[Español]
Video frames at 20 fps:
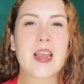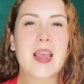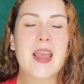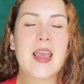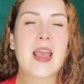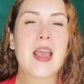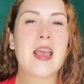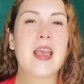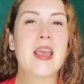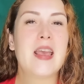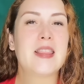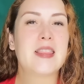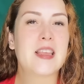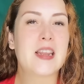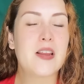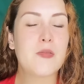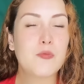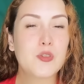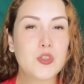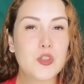que
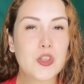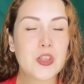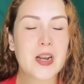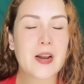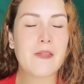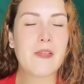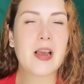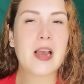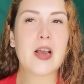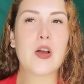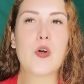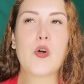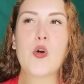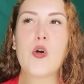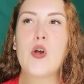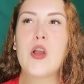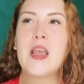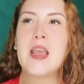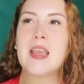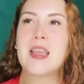tenía mucho
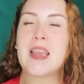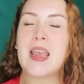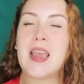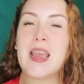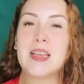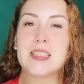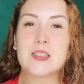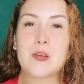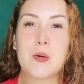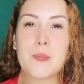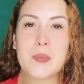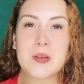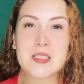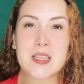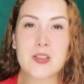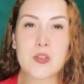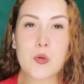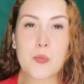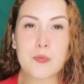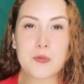trabajo, que estaban
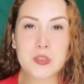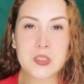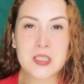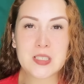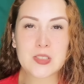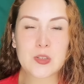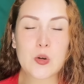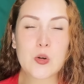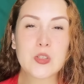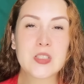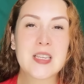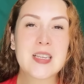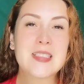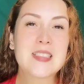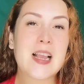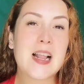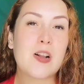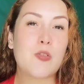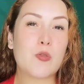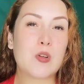pasando muchas cosas,
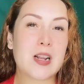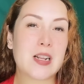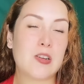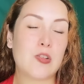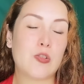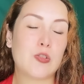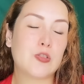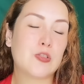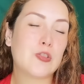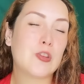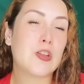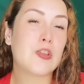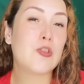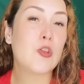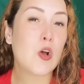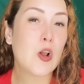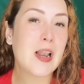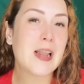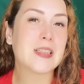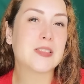algunas nos,
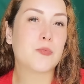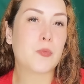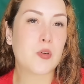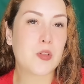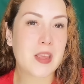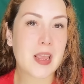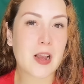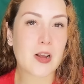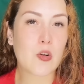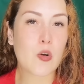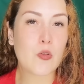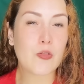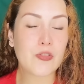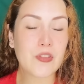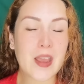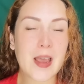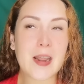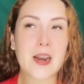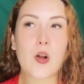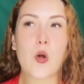no las podía
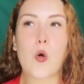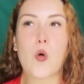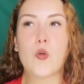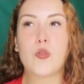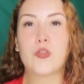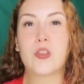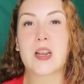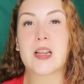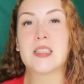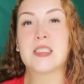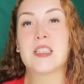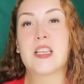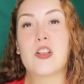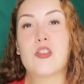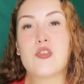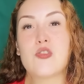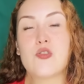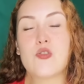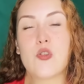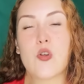contar, otras
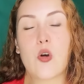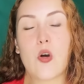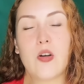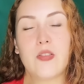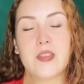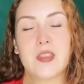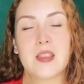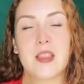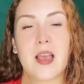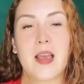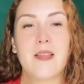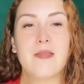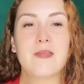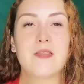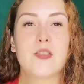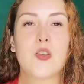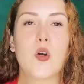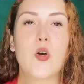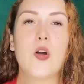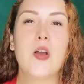no
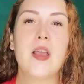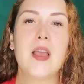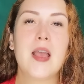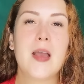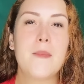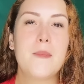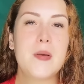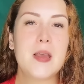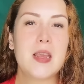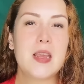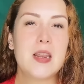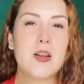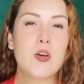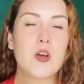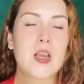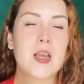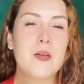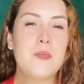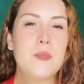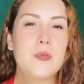tanto,
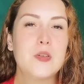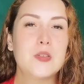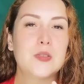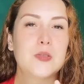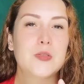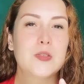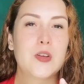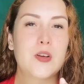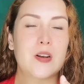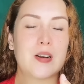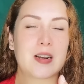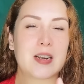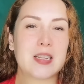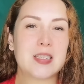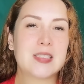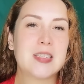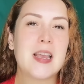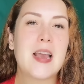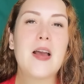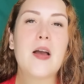pero que por su
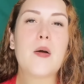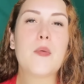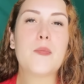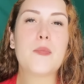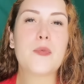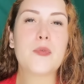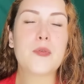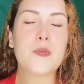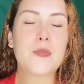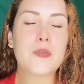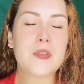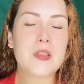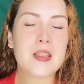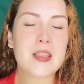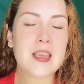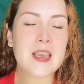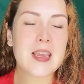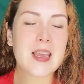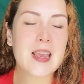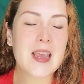sonrisa
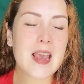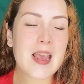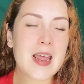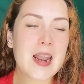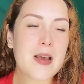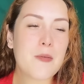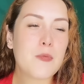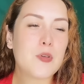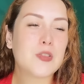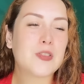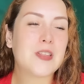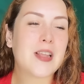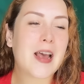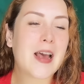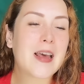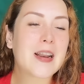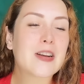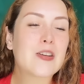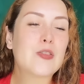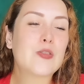pudiéramos
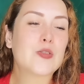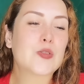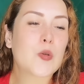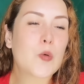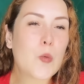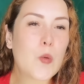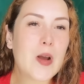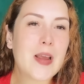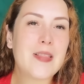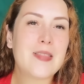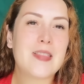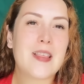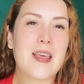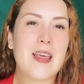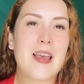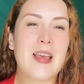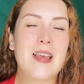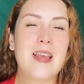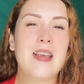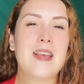darnos cuenta